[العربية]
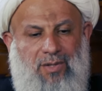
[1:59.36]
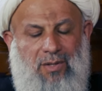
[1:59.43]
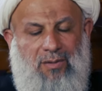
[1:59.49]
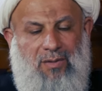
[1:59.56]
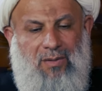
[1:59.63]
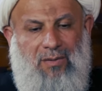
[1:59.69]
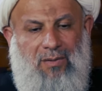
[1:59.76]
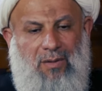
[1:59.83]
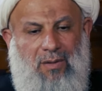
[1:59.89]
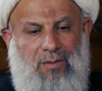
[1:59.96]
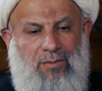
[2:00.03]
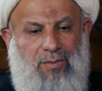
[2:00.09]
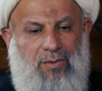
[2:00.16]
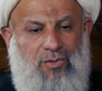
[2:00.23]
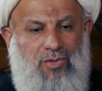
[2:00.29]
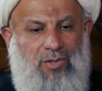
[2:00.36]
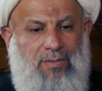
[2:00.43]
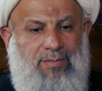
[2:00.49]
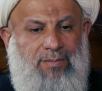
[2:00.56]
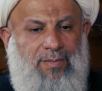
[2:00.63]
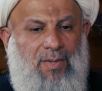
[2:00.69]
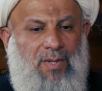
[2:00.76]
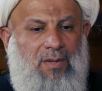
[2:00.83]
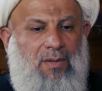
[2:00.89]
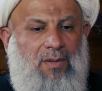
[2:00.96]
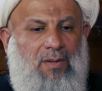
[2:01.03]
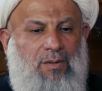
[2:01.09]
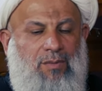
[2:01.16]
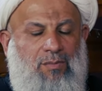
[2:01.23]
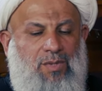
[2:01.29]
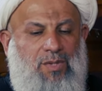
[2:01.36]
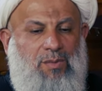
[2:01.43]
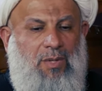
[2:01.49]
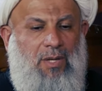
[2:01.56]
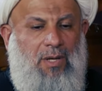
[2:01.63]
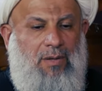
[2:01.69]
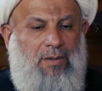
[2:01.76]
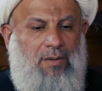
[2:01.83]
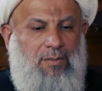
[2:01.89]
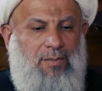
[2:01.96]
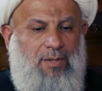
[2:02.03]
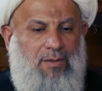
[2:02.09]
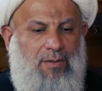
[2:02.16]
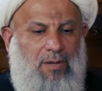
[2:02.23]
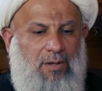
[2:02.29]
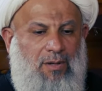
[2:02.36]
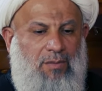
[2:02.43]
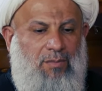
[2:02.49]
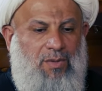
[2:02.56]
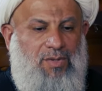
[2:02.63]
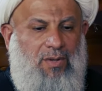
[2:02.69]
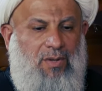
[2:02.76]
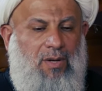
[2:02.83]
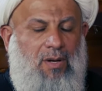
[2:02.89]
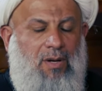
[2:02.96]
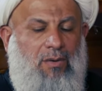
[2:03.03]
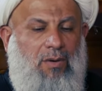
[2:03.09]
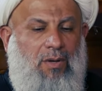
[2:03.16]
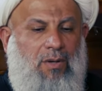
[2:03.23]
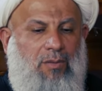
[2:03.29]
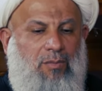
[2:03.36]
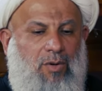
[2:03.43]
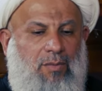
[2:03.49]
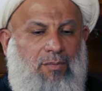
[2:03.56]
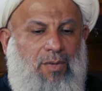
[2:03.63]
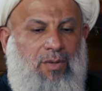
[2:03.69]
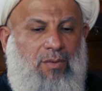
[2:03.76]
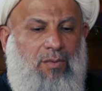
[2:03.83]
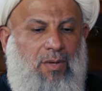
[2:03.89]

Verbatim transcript: الشيطان اللعين الرجيم بسم الله الرحمن الرحيم وصلى الله على محمد